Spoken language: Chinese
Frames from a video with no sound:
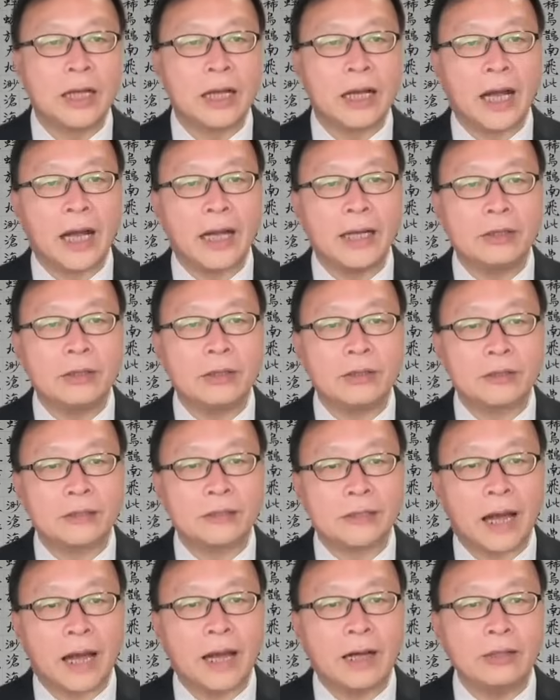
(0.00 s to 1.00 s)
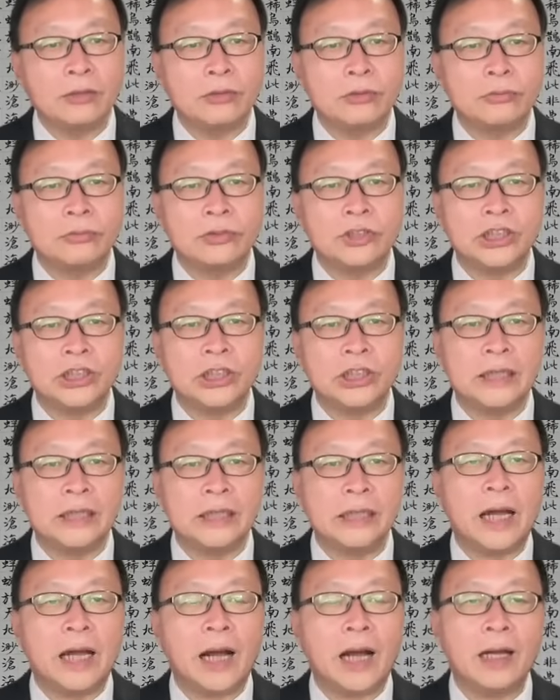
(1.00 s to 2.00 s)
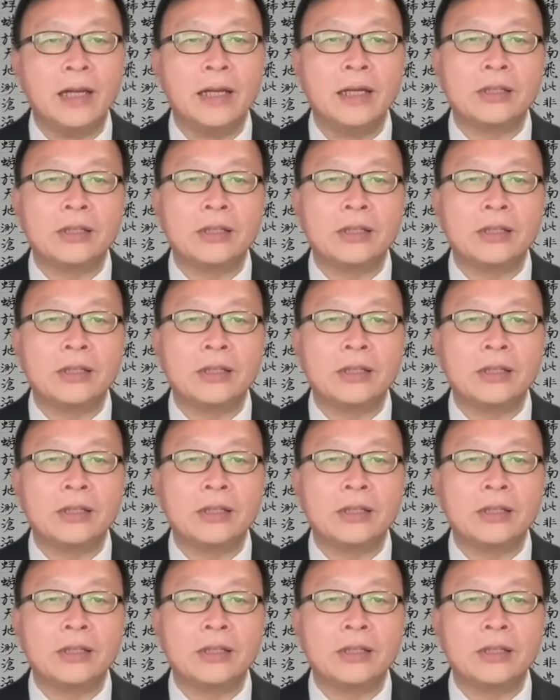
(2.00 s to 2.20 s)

改党主席一样，